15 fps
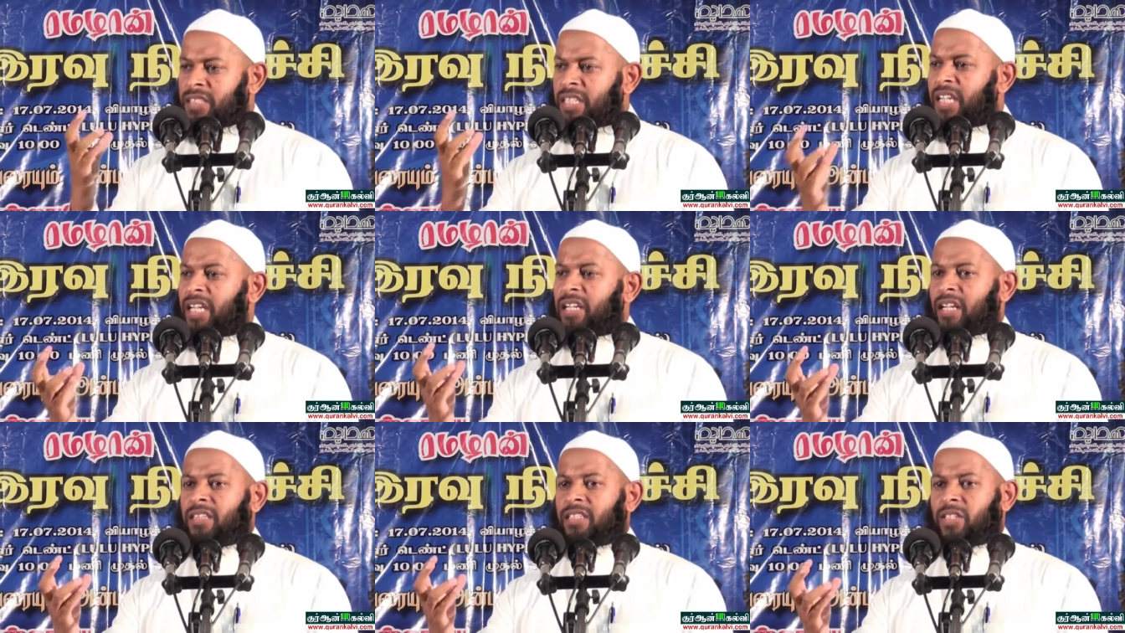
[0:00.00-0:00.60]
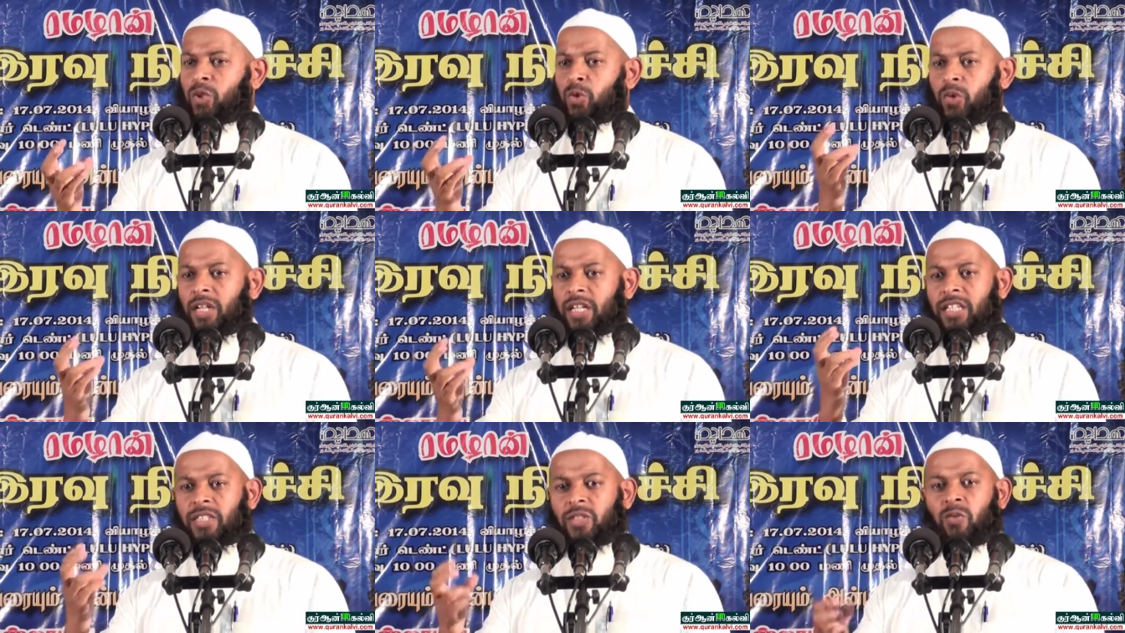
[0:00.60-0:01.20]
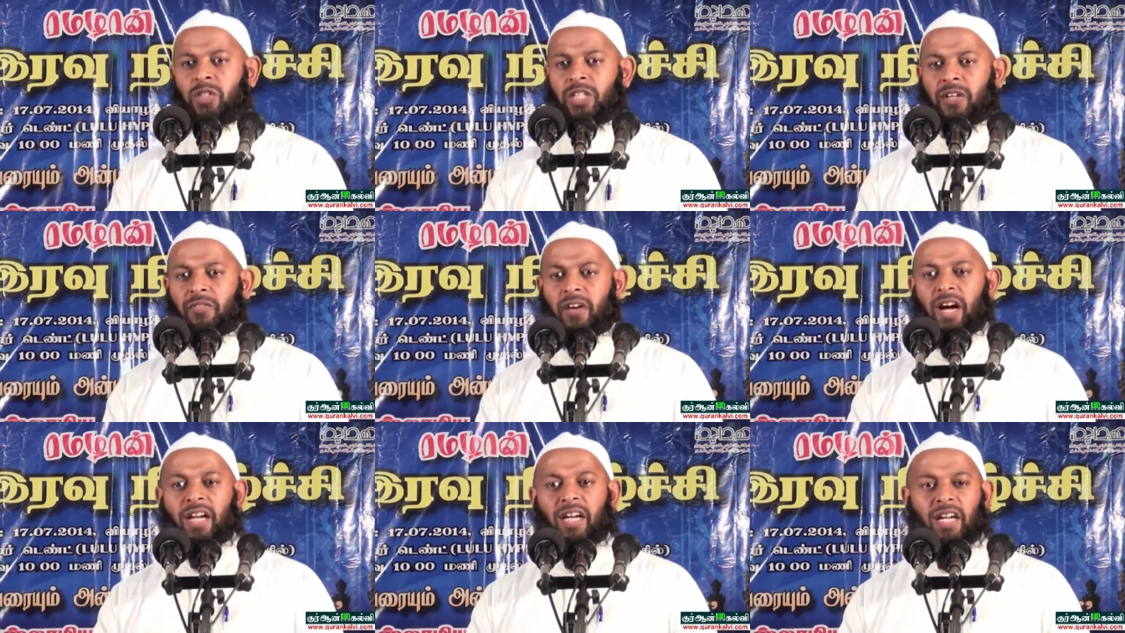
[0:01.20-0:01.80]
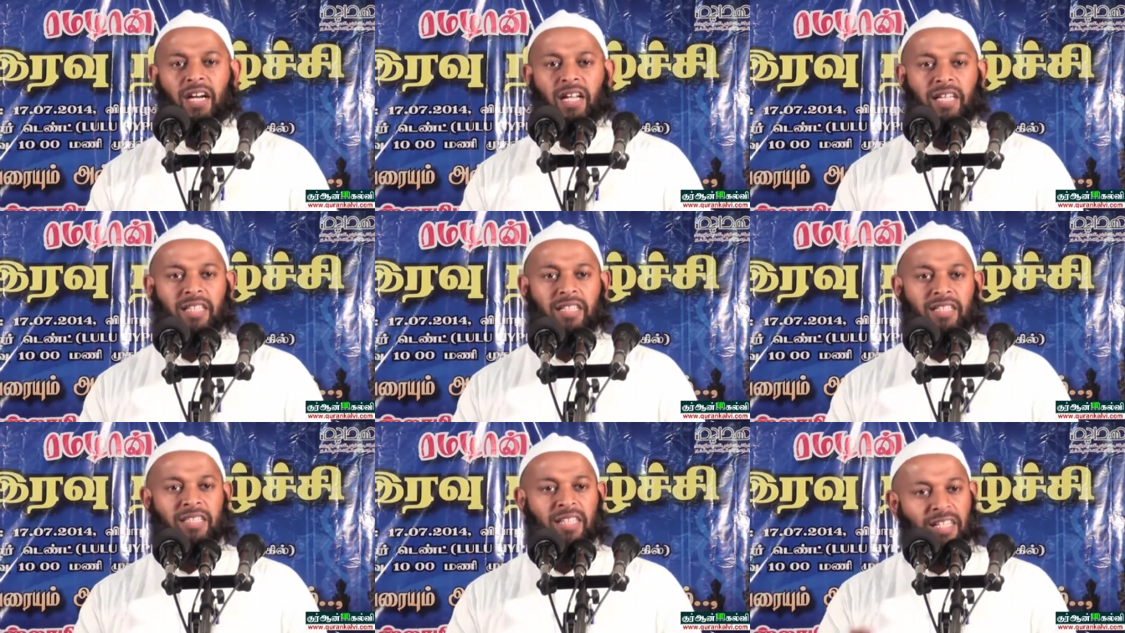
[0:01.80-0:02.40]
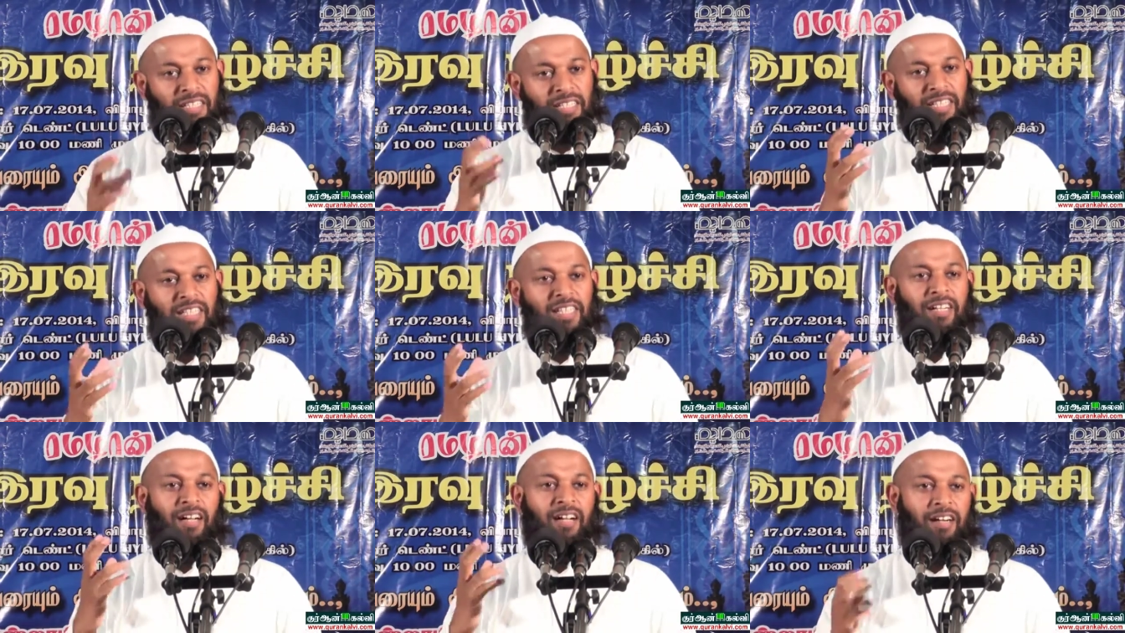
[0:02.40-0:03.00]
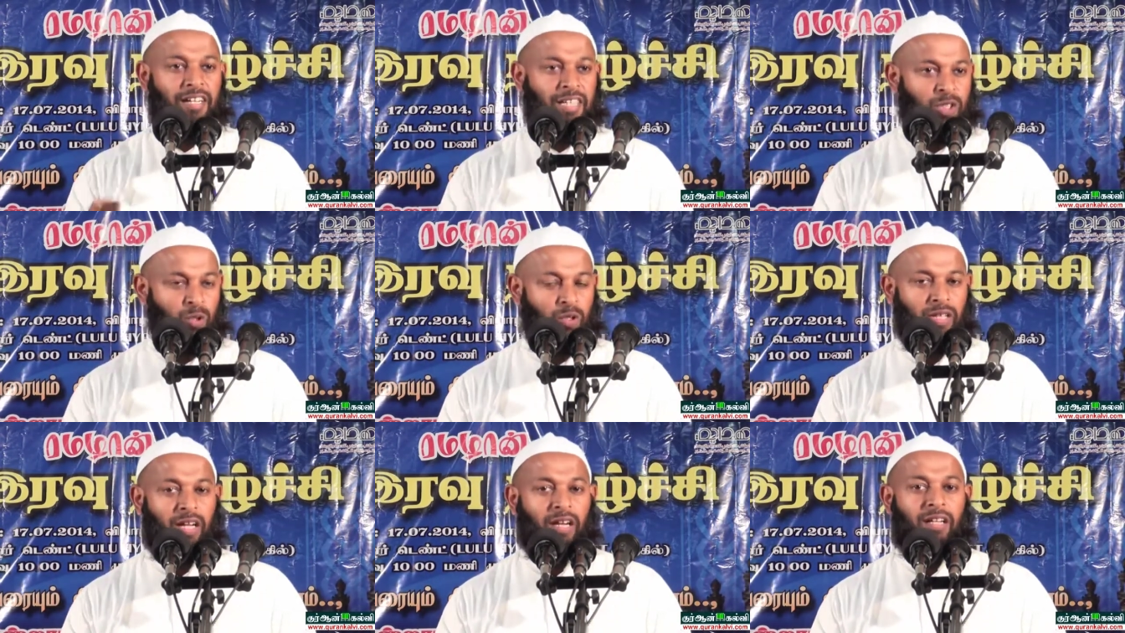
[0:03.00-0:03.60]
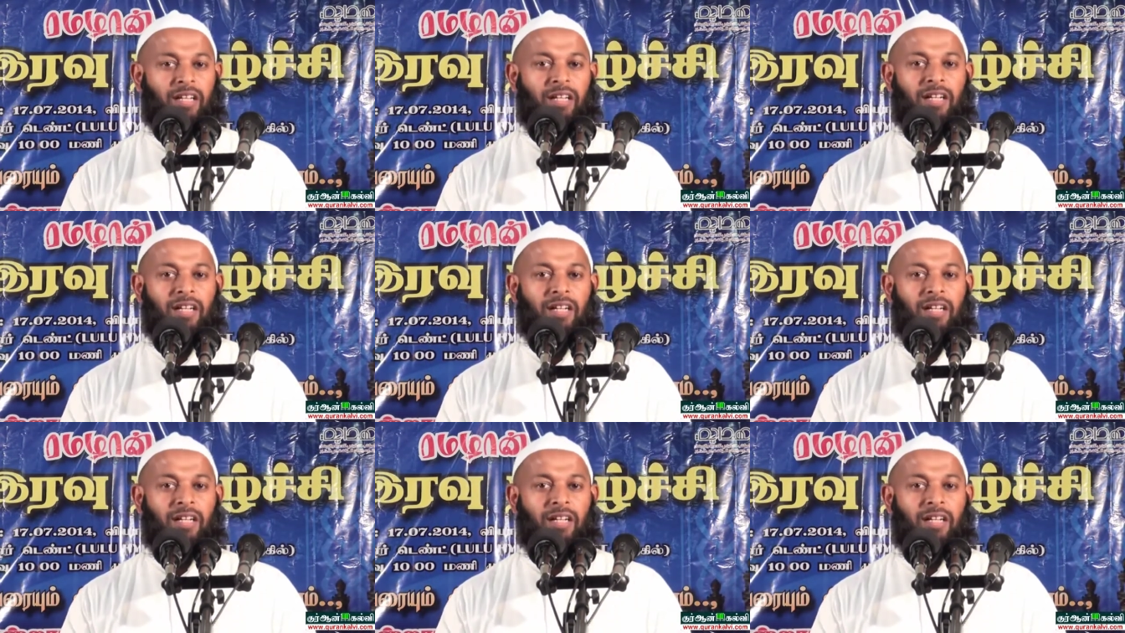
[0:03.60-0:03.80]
ஏன் அந்த சுவர்க்கத்தினுடைய வாயில்களை திறந்திருக்கிறான் என்று சொன்னால்